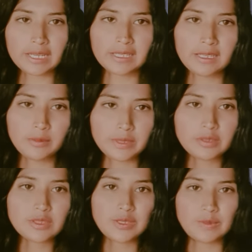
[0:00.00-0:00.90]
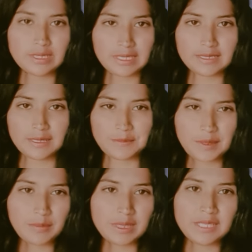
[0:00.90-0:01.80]
¿Qué tal amigos? ¿Cómo están?
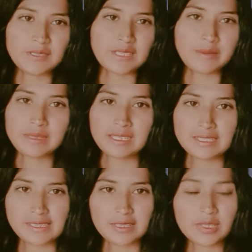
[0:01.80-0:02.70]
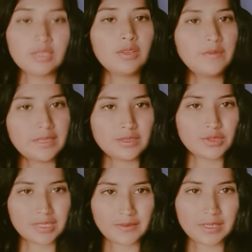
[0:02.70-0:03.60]
Bienvenidos a Viralcito, no olvides
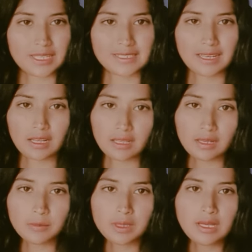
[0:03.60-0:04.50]
suscribirte a este canal.